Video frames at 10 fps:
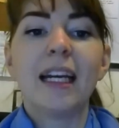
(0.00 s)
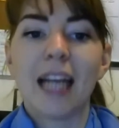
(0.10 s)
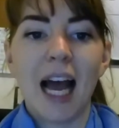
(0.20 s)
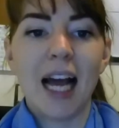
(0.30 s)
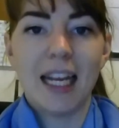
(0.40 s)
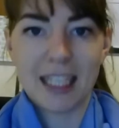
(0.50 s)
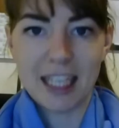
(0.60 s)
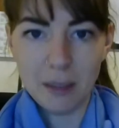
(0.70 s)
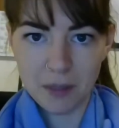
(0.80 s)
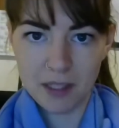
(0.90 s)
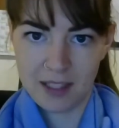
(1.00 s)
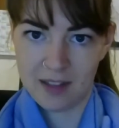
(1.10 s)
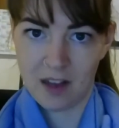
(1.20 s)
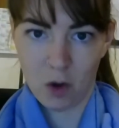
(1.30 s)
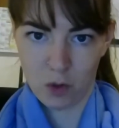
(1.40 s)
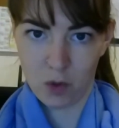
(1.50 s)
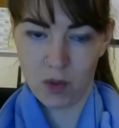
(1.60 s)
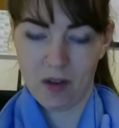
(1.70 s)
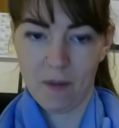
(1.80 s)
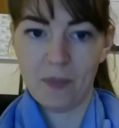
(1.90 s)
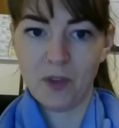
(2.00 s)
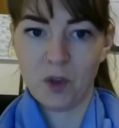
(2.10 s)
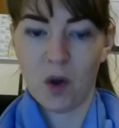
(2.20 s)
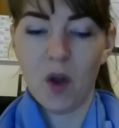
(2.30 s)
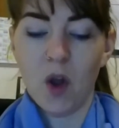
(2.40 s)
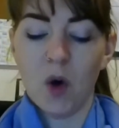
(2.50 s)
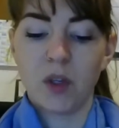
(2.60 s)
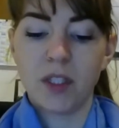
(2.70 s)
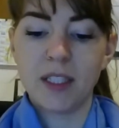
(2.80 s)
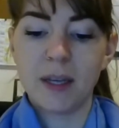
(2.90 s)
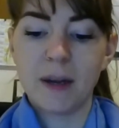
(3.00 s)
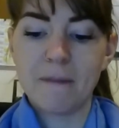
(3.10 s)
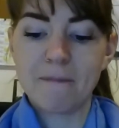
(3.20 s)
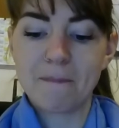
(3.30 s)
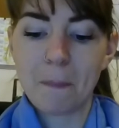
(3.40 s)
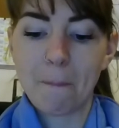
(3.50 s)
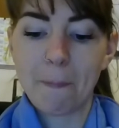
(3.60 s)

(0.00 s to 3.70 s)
Klar gibt es diese Auslöser. So, und ähm,